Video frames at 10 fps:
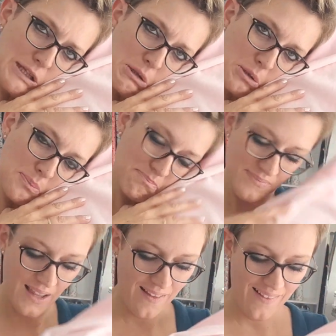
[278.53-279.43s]
tout
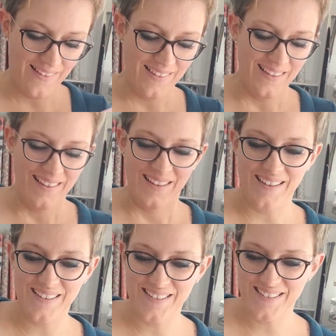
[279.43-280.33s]
doux.
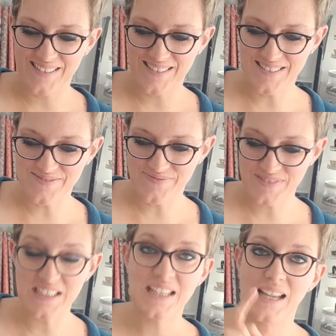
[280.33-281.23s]

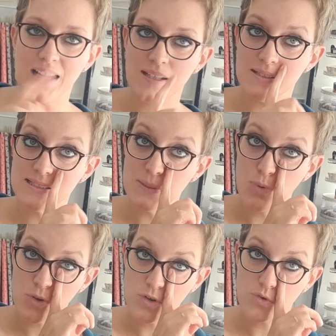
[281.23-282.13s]
il a
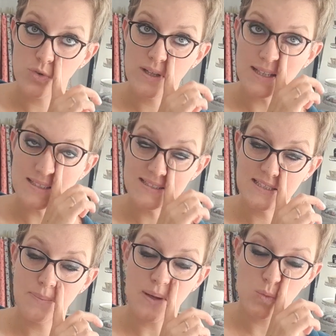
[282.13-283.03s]
10% de taux
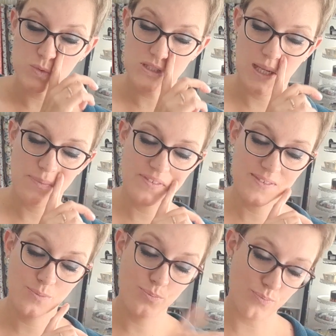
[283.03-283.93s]
d'élasticité, par contre, il a
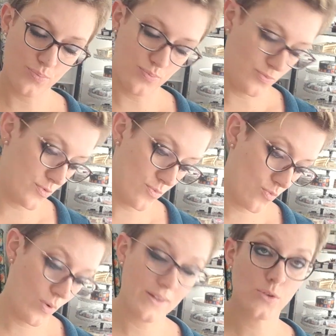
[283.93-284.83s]
plus
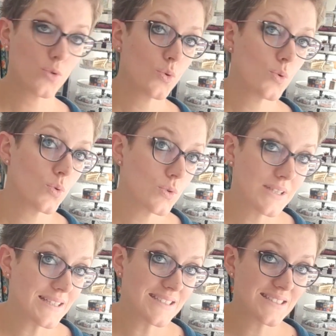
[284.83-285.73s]
moins
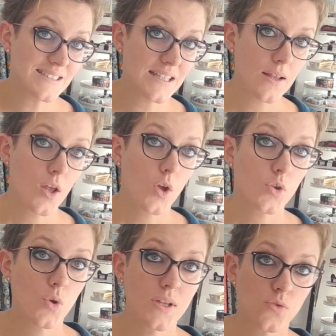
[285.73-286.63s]
d'élasticité
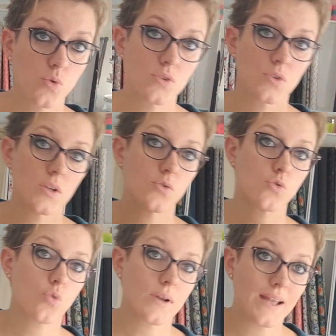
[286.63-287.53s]
les autres. Les
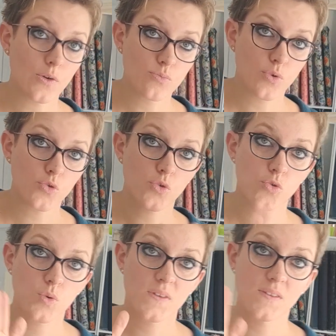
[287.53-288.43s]
autres sont à 40%,
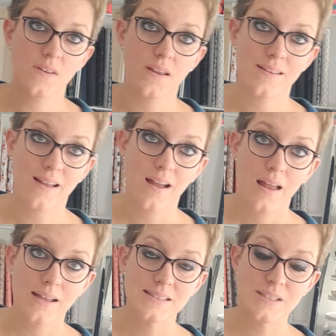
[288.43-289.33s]
celui-ci est à
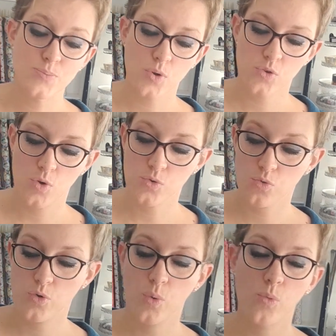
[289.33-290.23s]
10%.
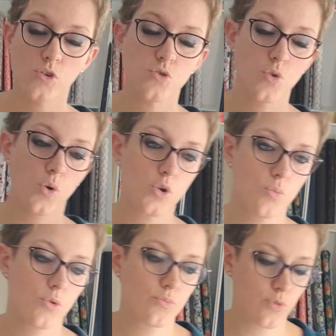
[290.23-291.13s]
Donc euh, moi, je le
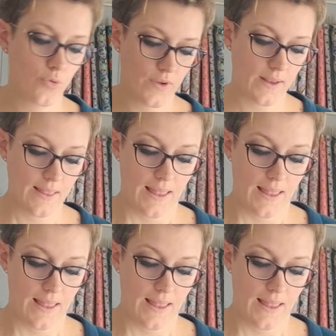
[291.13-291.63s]
recommande pour faire